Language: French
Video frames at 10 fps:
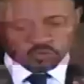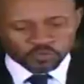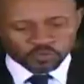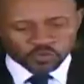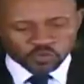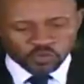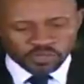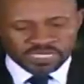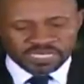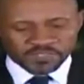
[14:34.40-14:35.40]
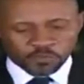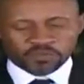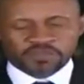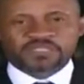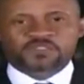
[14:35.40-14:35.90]
la production et de
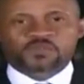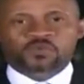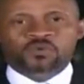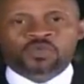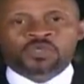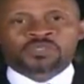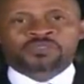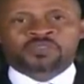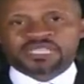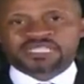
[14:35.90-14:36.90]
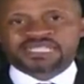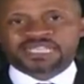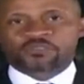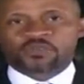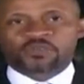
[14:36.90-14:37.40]
l'exportation dans les
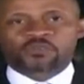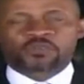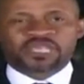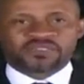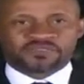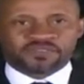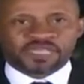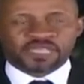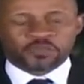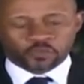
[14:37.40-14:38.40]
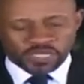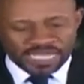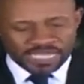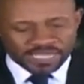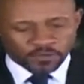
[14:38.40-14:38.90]
secteurs du café et
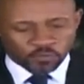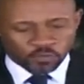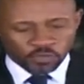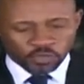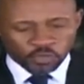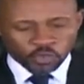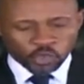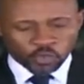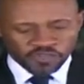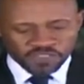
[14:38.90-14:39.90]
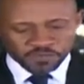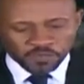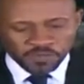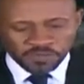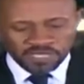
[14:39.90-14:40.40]
du cacao. Le
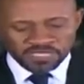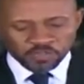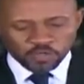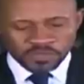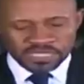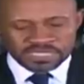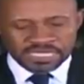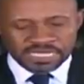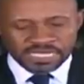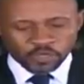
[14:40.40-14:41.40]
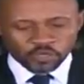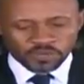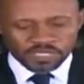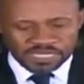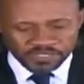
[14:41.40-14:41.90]
vice-premier ministre, ministre de
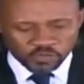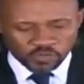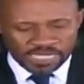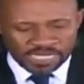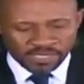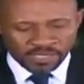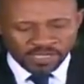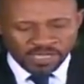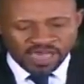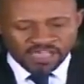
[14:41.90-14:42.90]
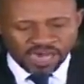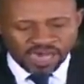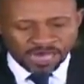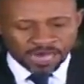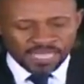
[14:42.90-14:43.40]
l'économie nationale, a
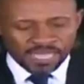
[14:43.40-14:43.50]
fait